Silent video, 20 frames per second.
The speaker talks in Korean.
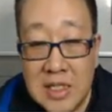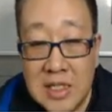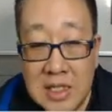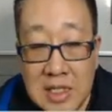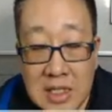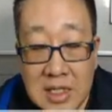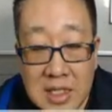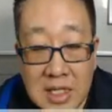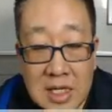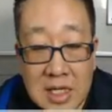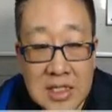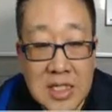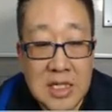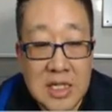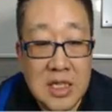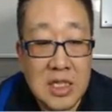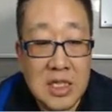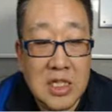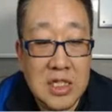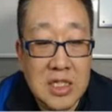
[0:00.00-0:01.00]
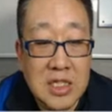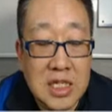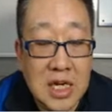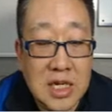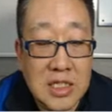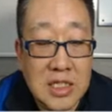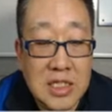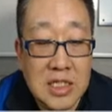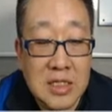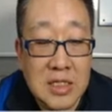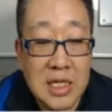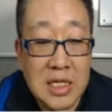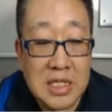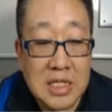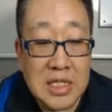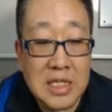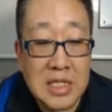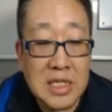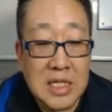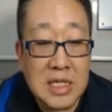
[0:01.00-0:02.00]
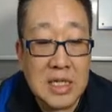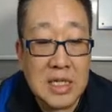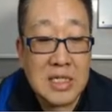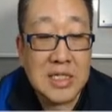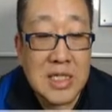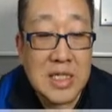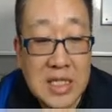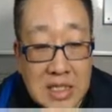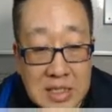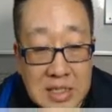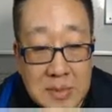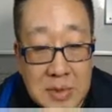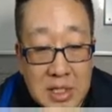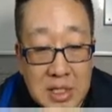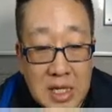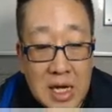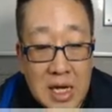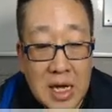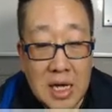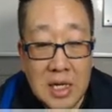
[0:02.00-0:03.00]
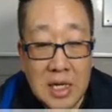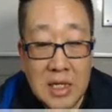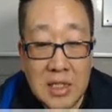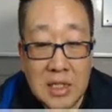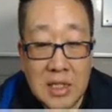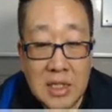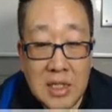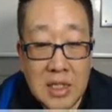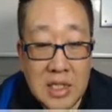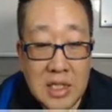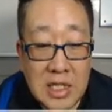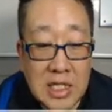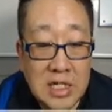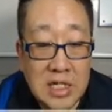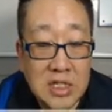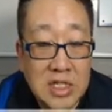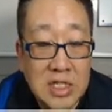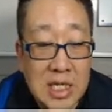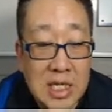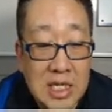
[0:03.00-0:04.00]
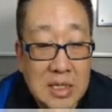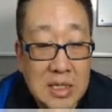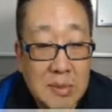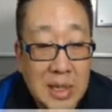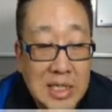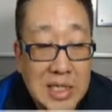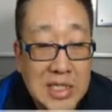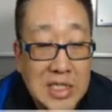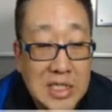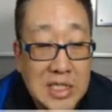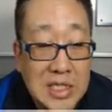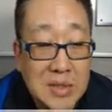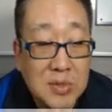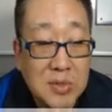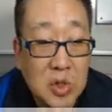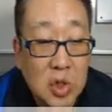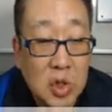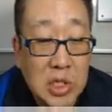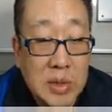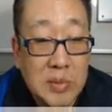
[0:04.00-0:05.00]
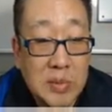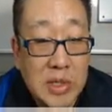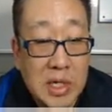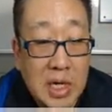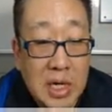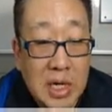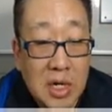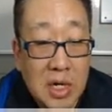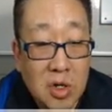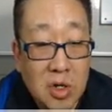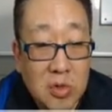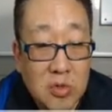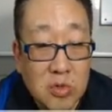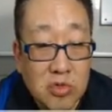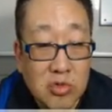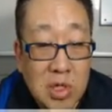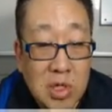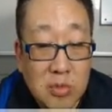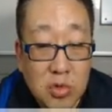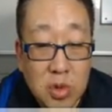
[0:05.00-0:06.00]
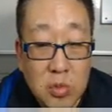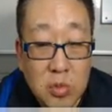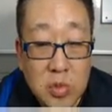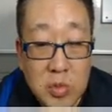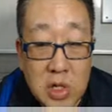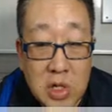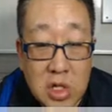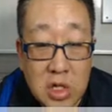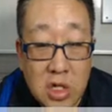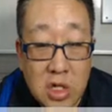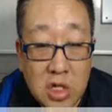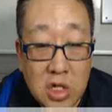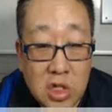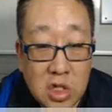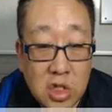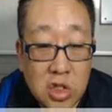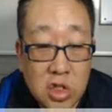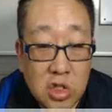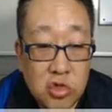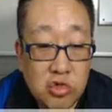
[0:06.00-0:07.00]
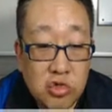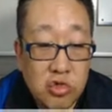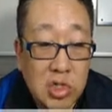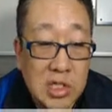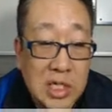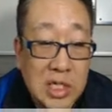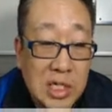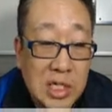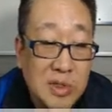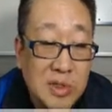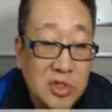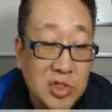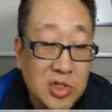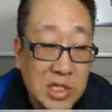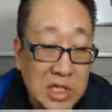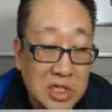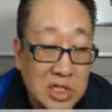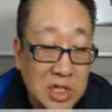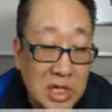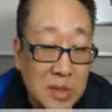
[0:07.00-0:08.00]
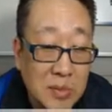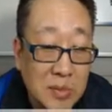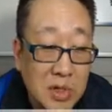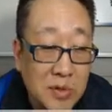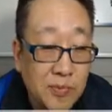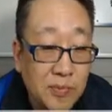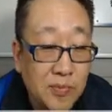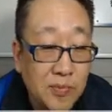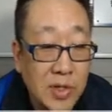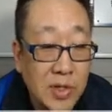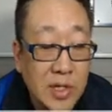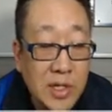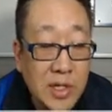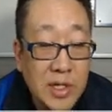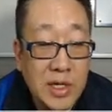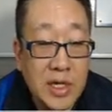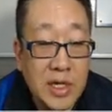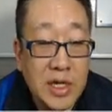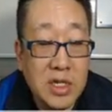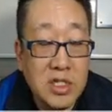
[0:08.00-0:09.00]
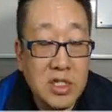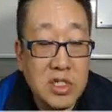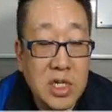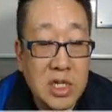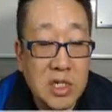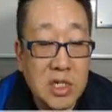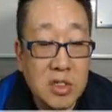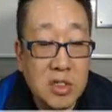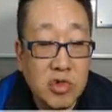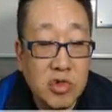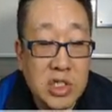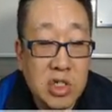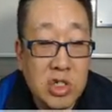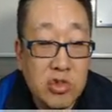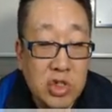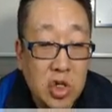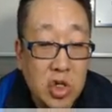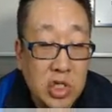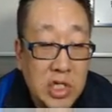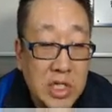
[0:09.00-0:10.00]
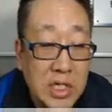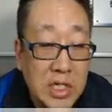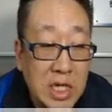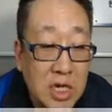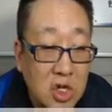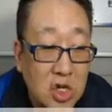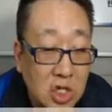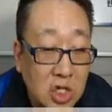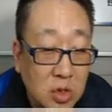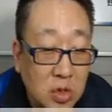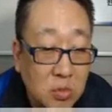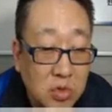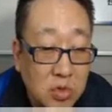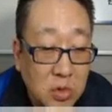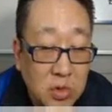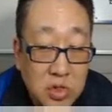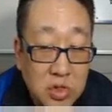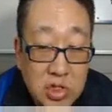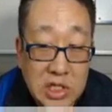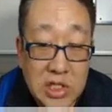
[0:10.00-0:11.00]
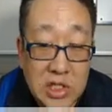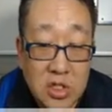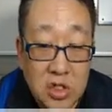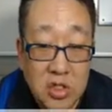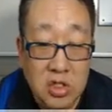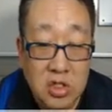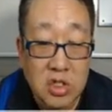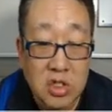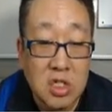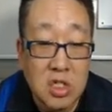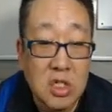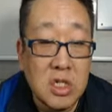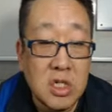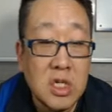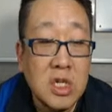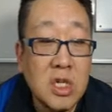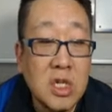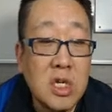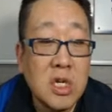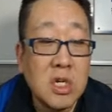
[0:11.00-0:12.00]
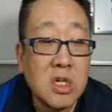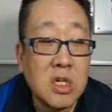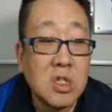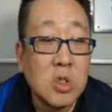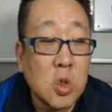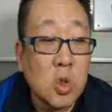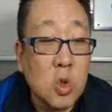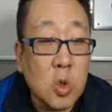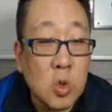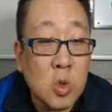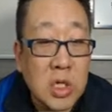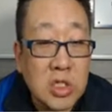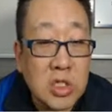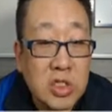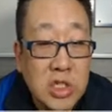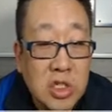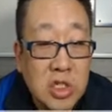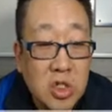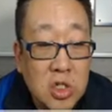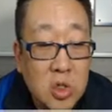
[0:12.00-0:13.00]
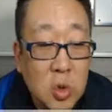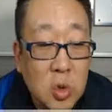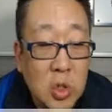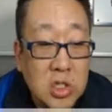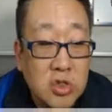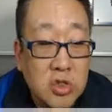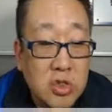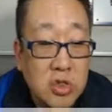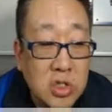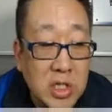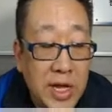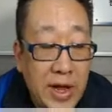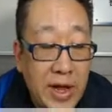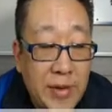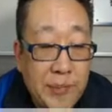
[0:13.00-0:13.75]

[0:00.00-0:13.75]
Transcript: 가산 제가 지금 가산지털 디 단지에 있습니다. 이 근처에서 가장 맛있는 집은 어디입니까? 라는 걸 누가 물어보면 누가 대답할 수 있겠죠. 아니면 이 근처에 우체국이 어디 있나요? 이런 거 물어볼 수 있는 거죠. 그런 그런 소통을 할 수 있는 걸 도와주는데